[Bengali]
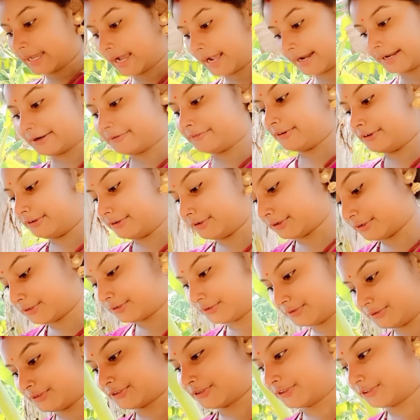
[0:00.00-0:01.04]
গানের ভিডিও
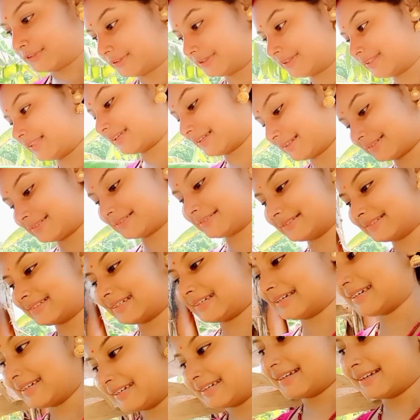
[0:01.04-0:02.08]
শ্যুট করতে
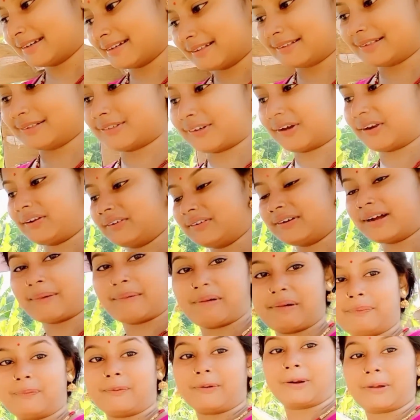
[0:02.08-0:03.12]
তো চলো
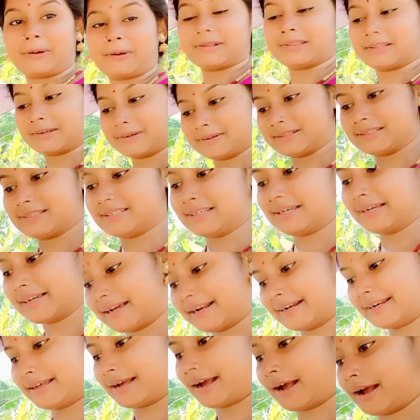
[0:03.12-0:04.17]
আবার পরে কথা হচ্ছে
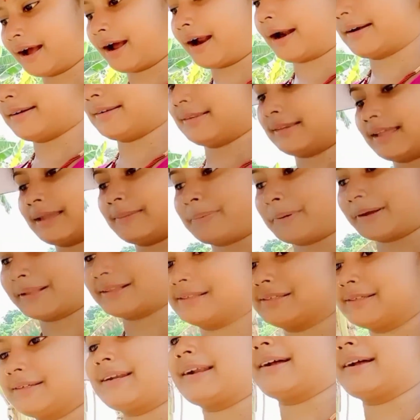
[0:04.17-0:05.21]
এখানে হাঁটতেই পারছি